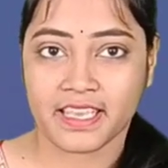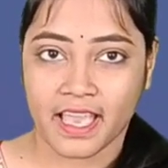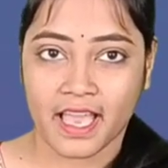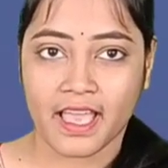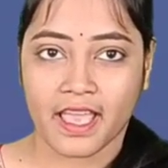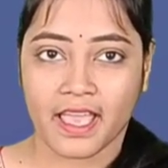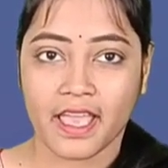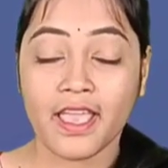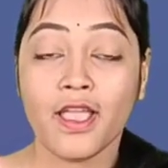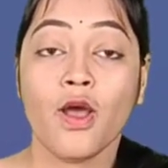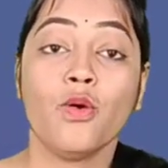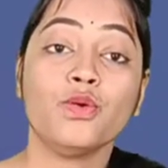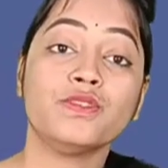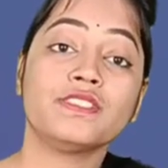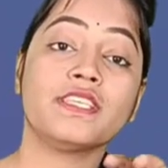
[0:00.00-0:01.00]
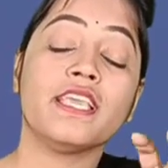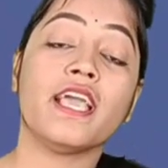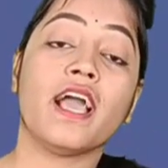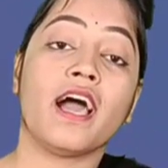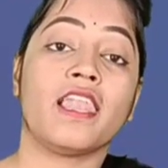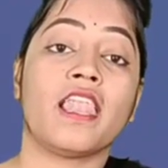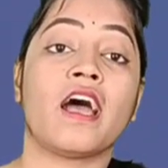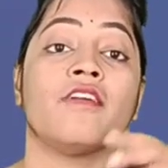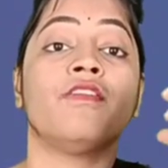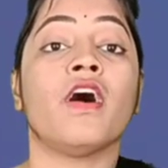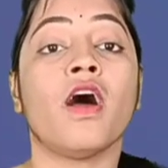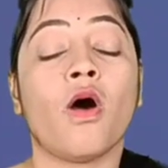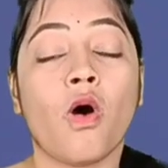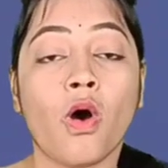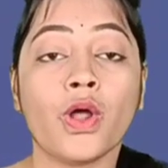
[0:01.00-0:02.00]
किया है उसके अलावा
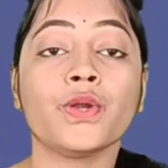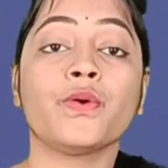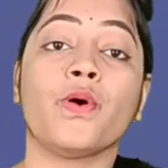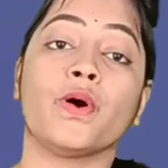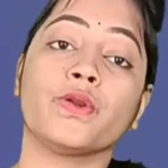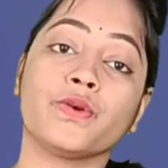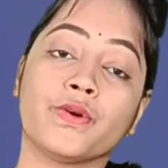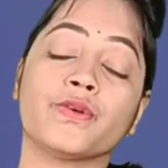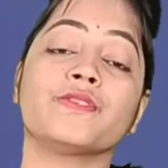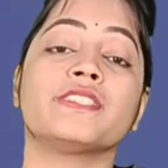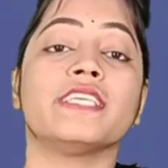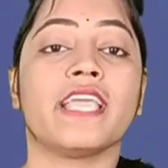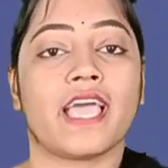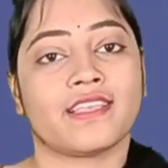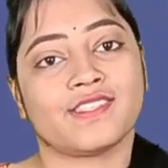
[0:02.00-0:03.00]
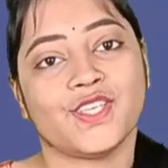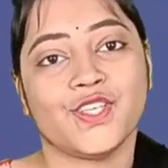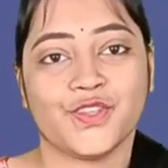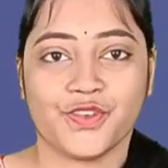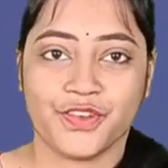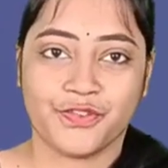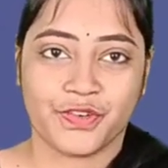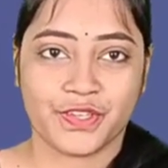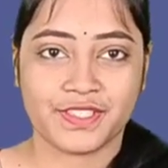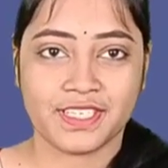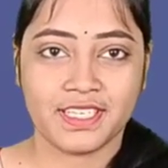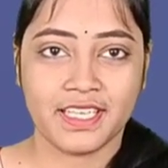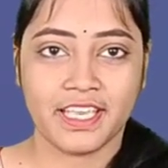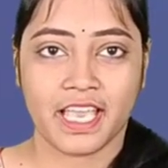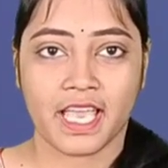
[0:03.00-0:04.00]
और कौन कौन सी ऐसी
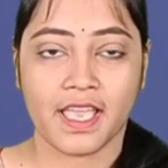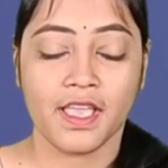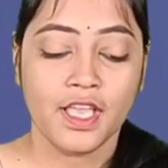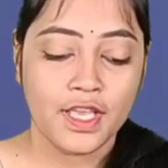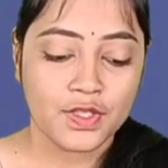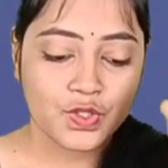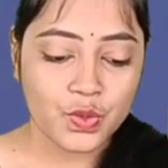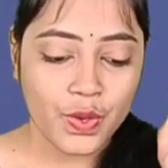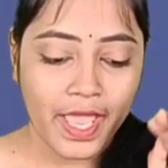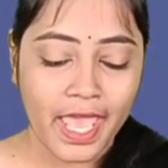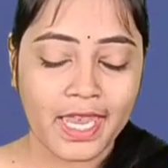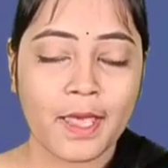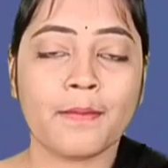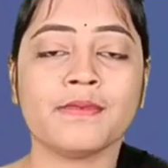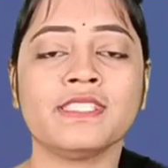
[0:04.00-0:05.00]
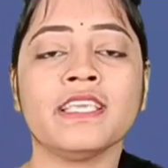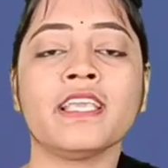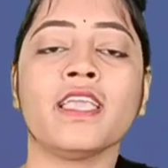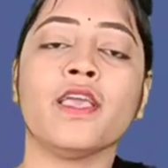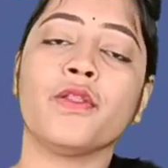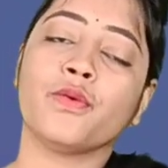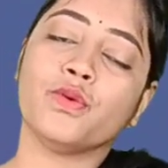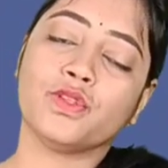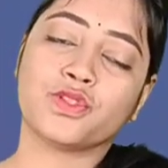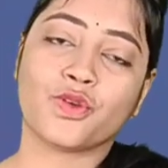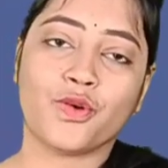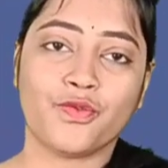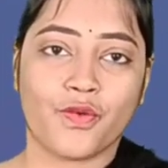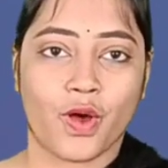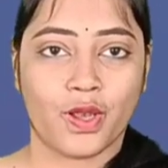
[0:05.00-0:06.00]
यूनिवर्सिटी है जो एन के रूल्स
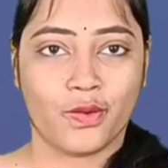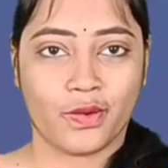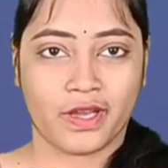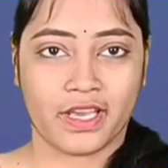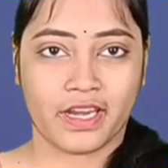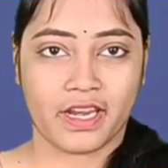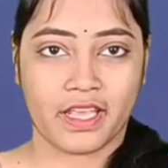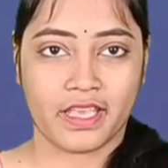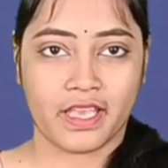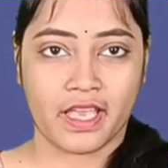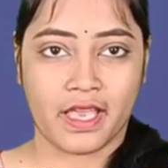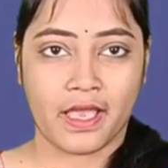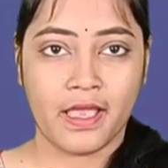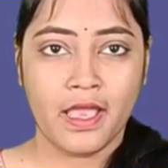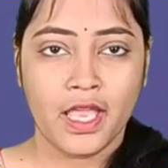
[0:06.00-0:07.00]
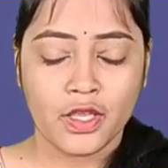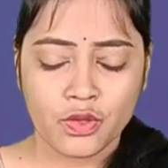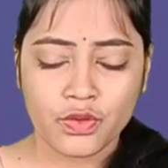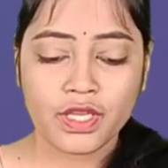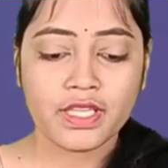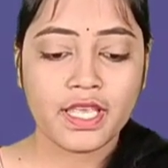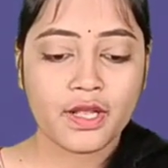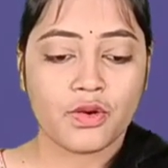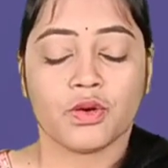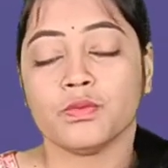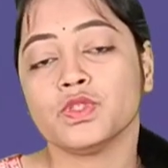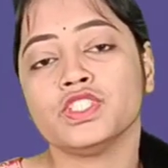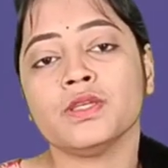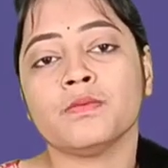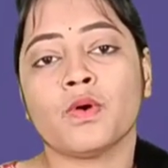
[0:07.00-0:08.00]
को फॉलो कर रही है क्योंकि देखो
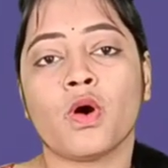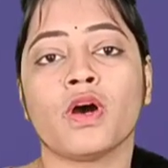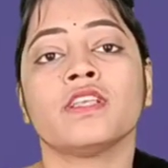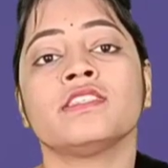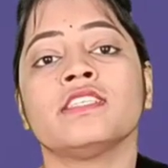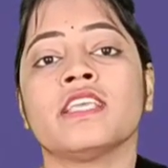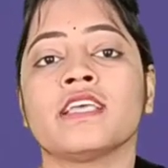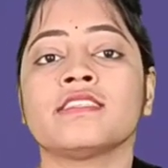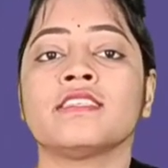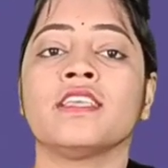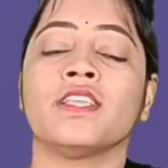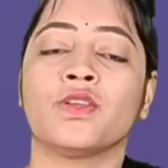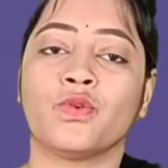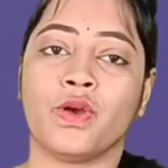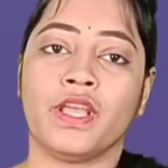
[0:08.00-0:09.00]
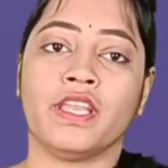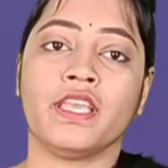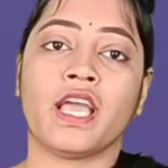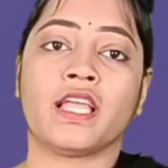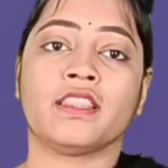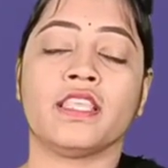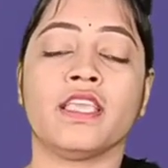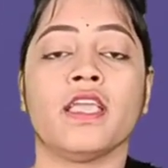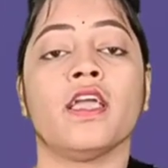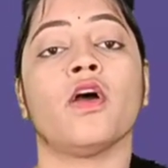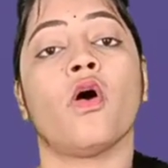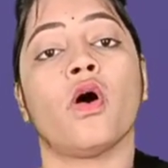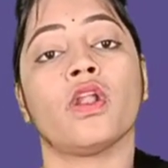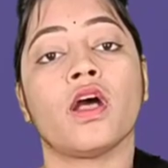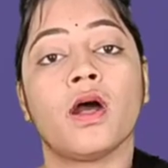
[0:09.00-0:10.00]
मुझे बहुत सी ऐसी इंक्वायरी आती है
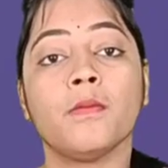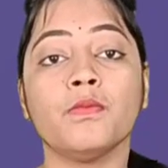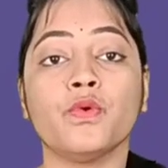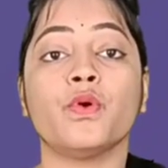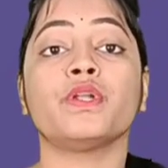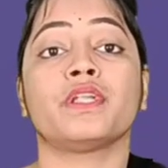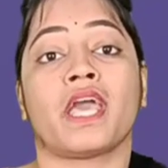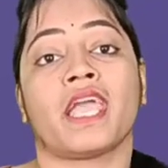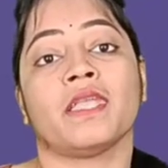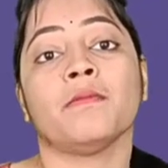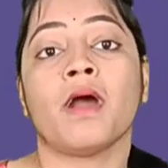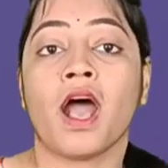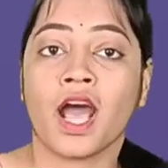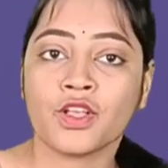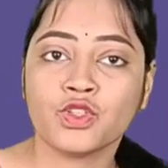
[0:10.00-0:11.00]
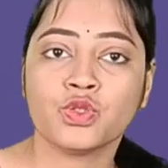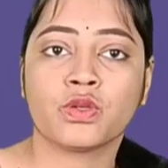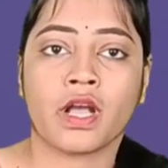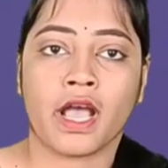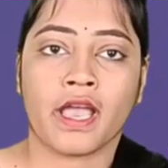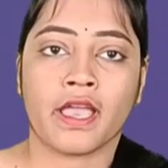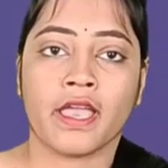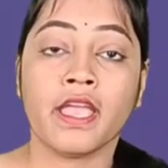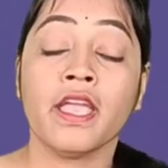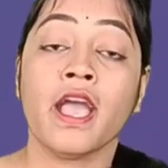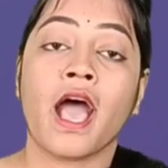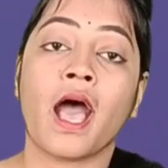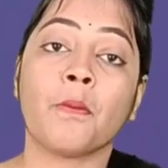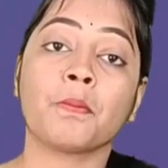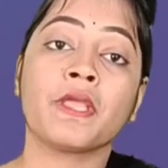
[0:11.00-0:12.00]
और अब वो टाइम आ चुका है
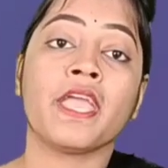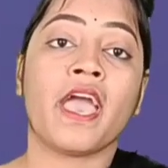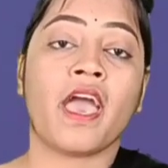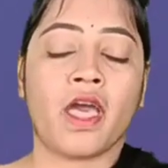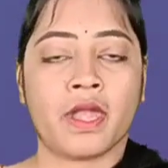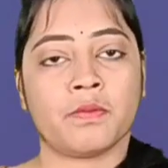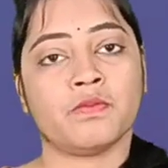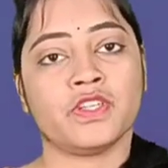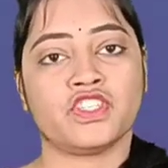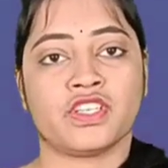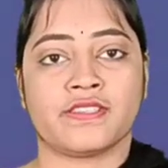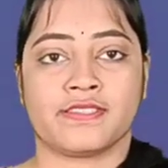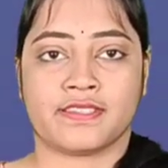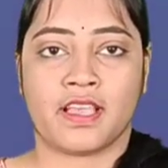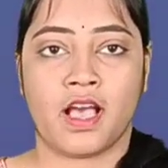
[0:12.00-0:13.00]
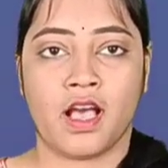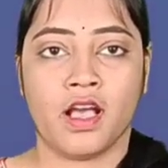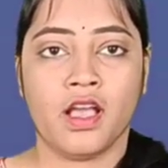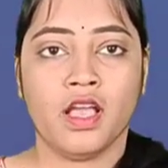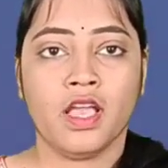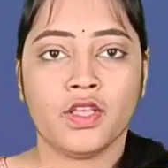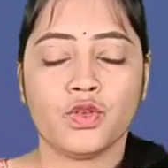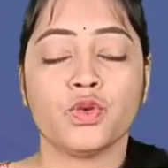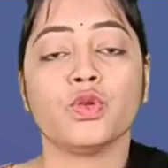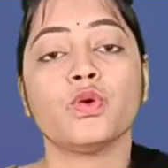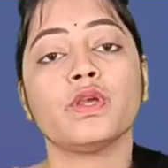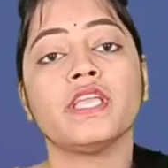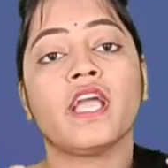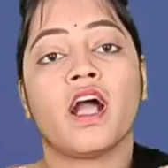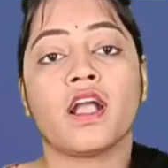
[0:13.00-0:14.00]
आपके एडमिशन्स का यू you नो
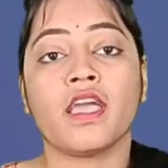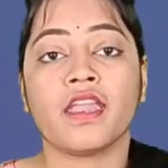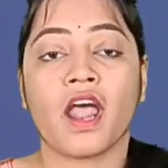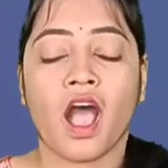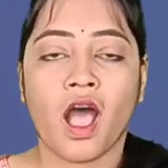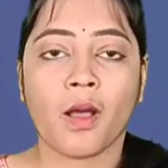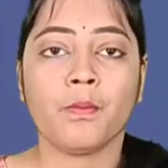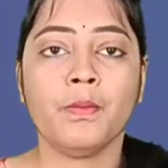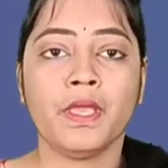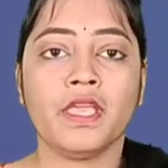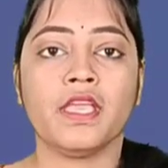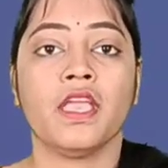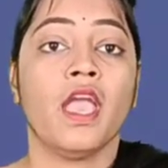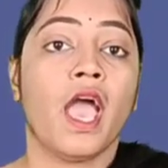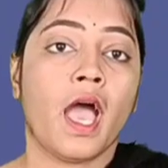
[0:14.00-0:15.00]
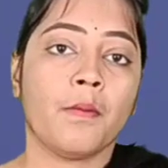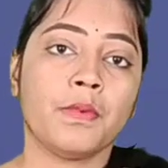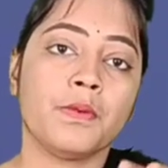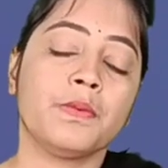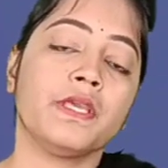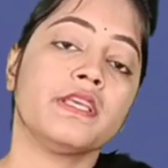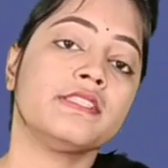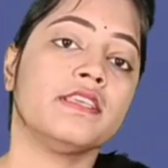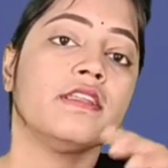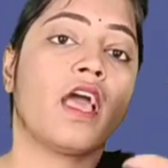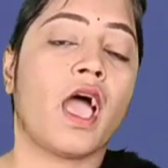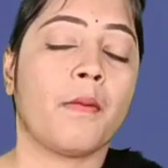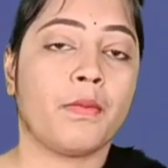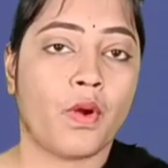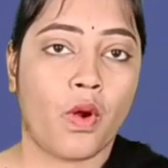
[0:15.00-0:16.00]
know कि अगर आप भी एम बी बी एस इन
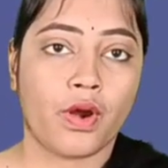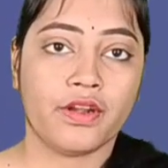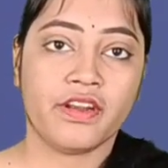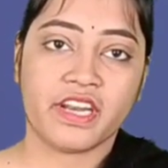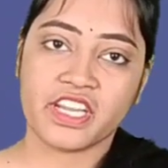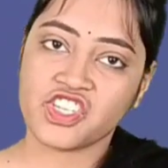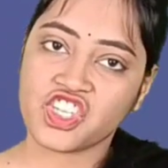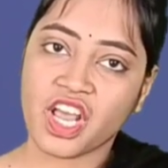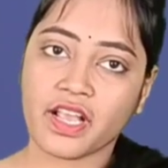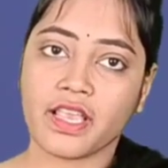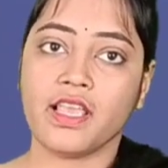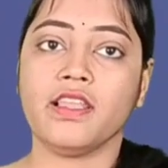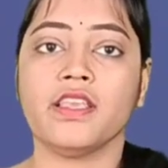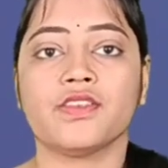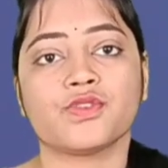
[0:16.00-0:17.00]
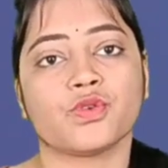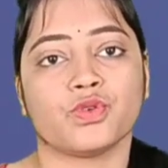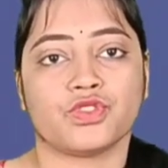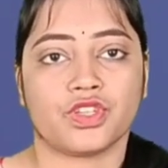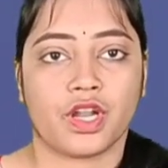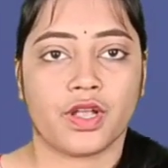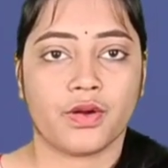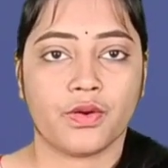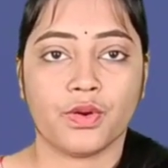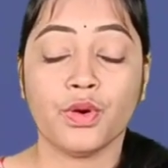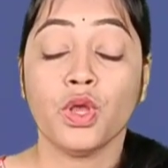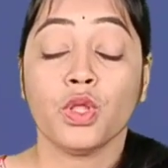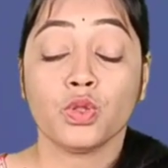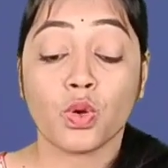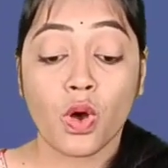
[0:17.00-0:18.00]
एब्रॉड रशिया के लिए सोच रहे हो
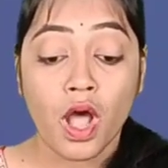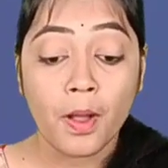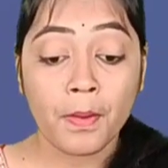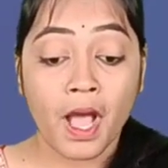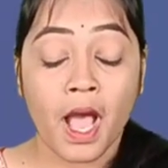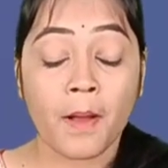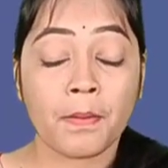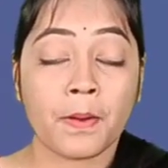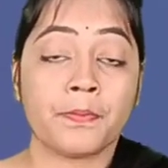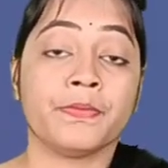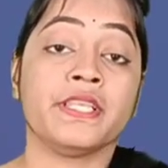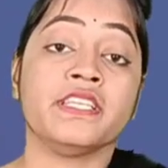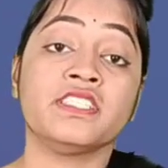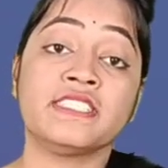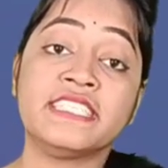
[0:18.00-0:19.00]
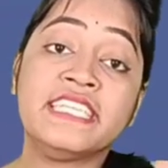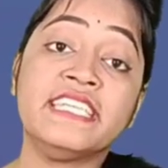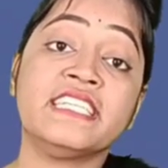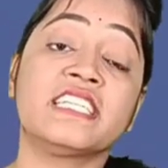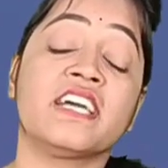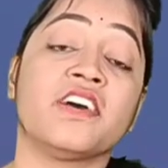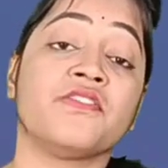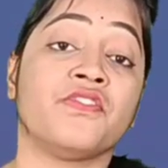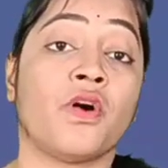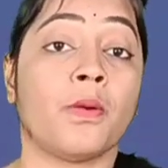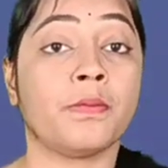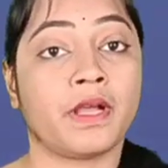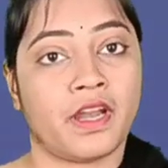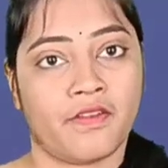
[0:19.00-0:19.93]
तो अब आप अपनी सीट कंफर्म